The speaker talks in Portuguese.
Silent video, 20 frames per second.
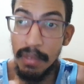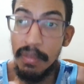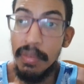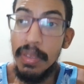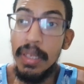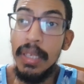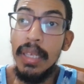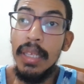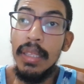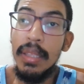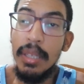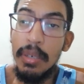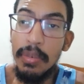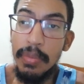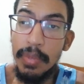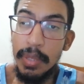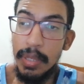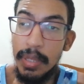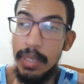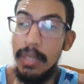Fica até o
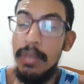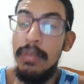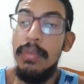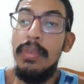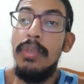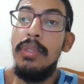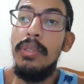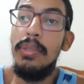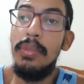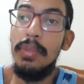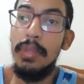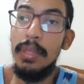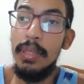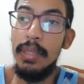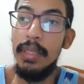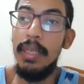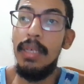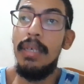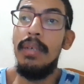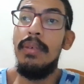final, vou te
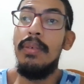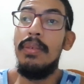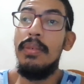contar